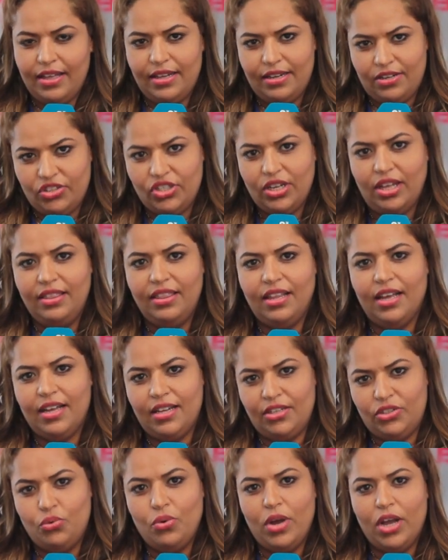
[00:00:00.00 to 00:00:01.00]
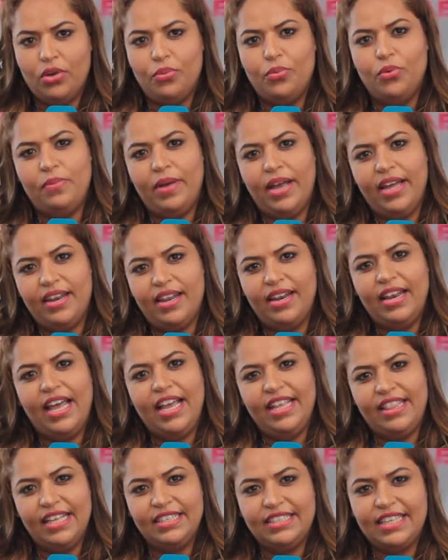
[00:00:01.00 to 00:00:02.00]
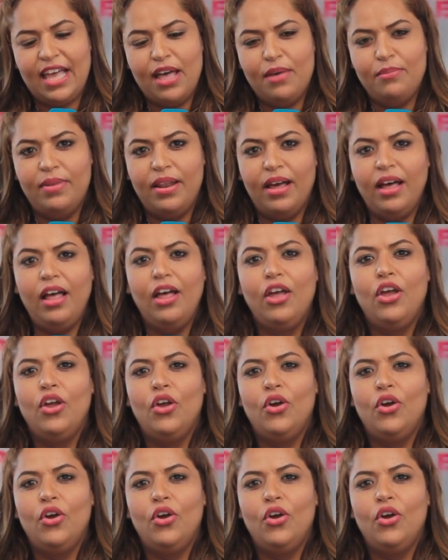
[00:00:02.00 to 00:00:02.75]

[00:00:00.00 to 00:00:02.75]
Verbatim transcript: ان شاء الله غنتواكبوا معنا الاحداث السيدات كامله